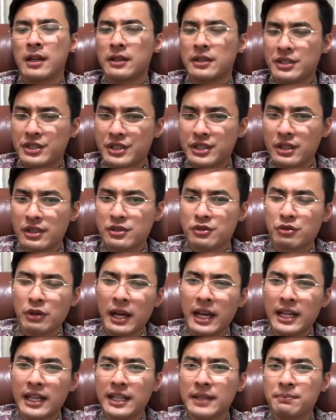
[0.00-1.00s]
水
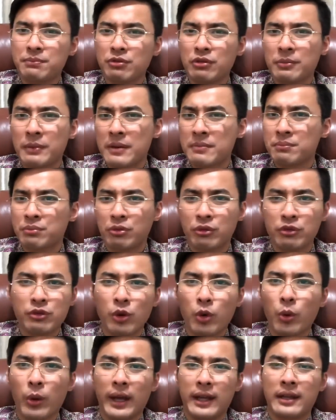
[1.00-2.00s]
水利部门不
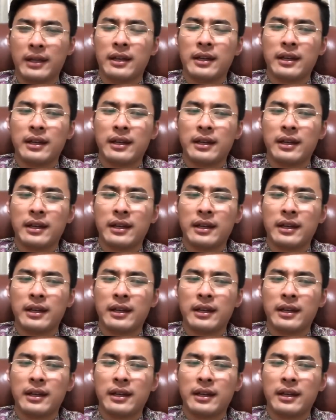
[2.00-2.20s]
作为。